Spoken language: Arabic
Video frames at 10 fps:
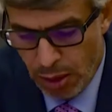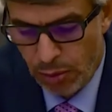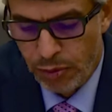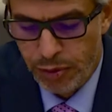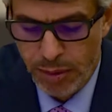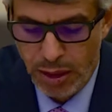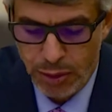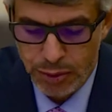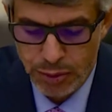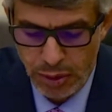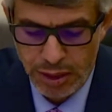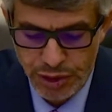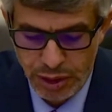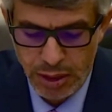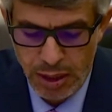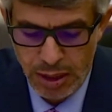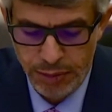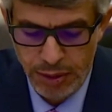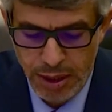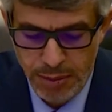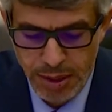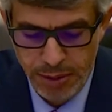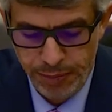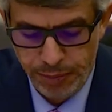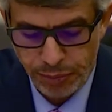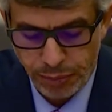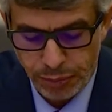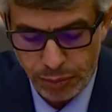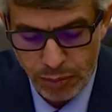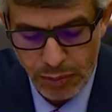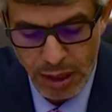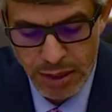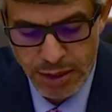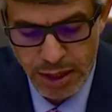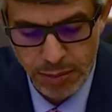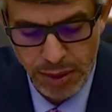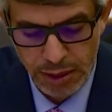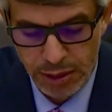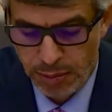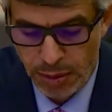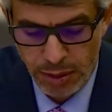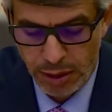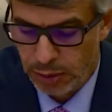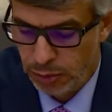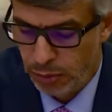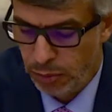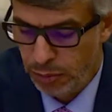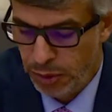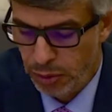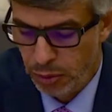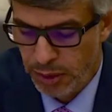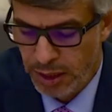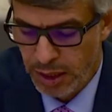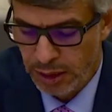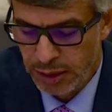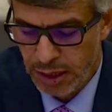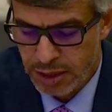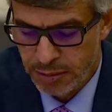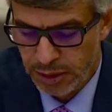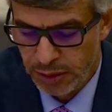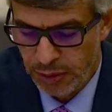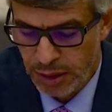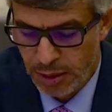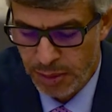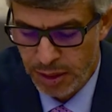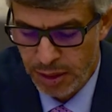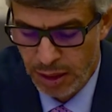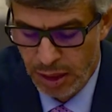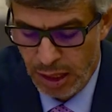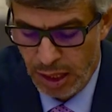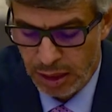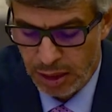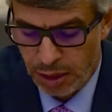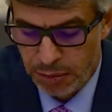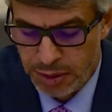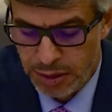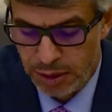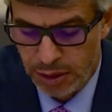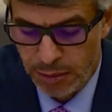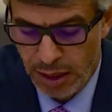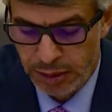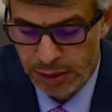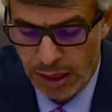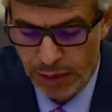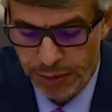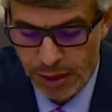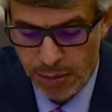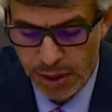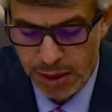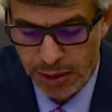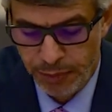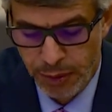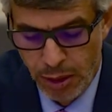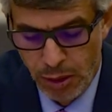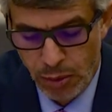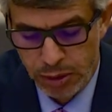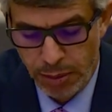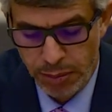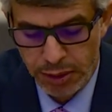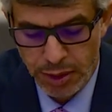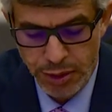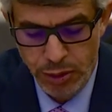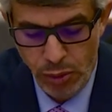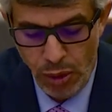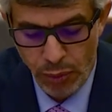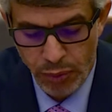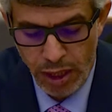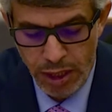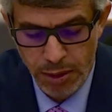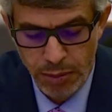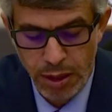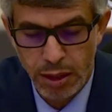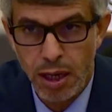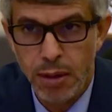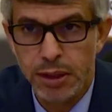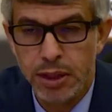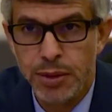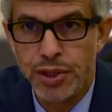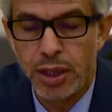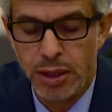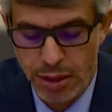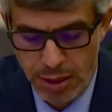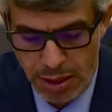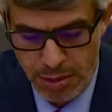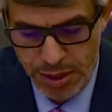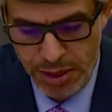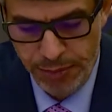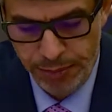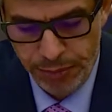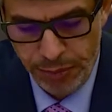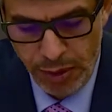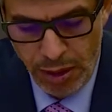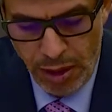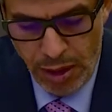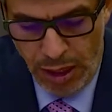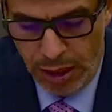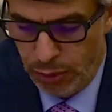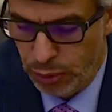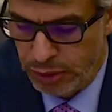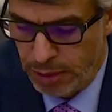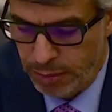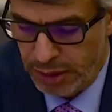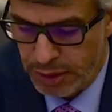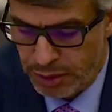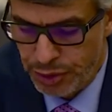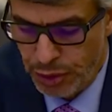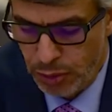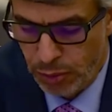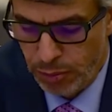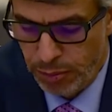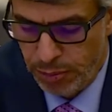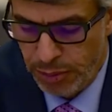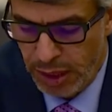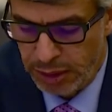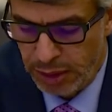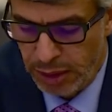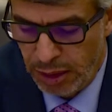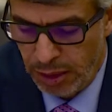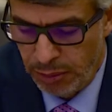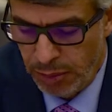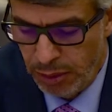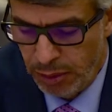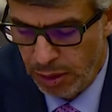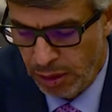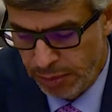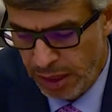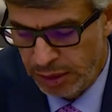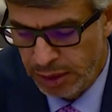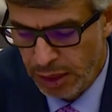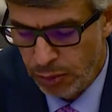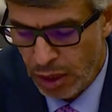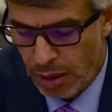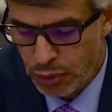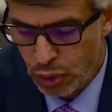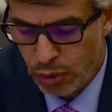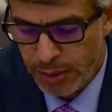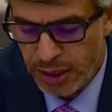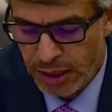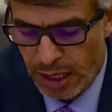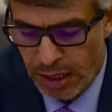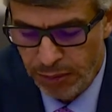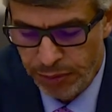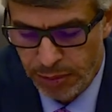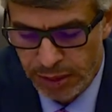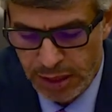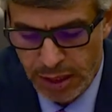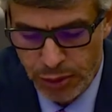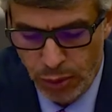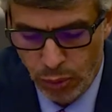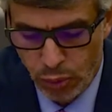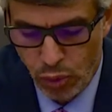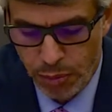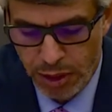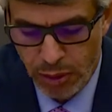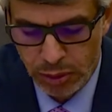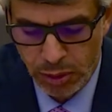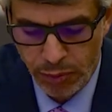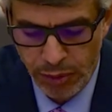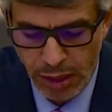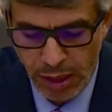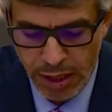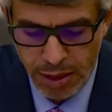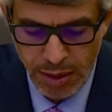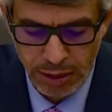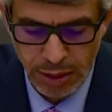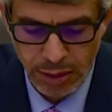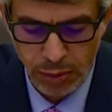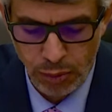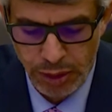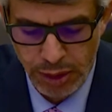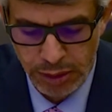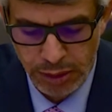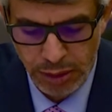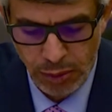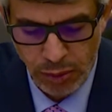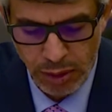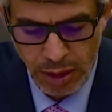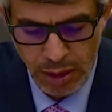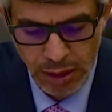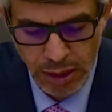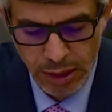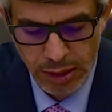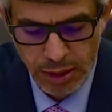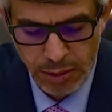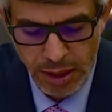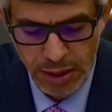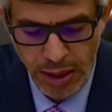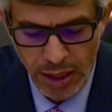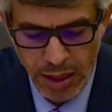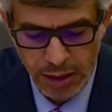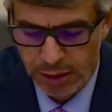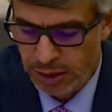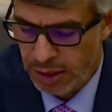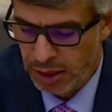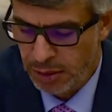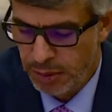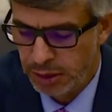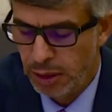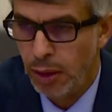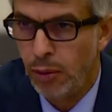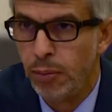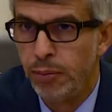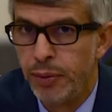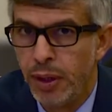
وفيما يخص الأشقاء في اليمن استقبلت المملكة منذ بداية الأزمة في اليمن أكثر من 600 ألف يمني وتم تصحيح أوضاعهم للإقامة بشكل نظامي حيث تم تسجيل 285 ألف في المدارس الحكومية وتوفير الخدمات الضرورية الأخرى لضمان حياة كريمة لهم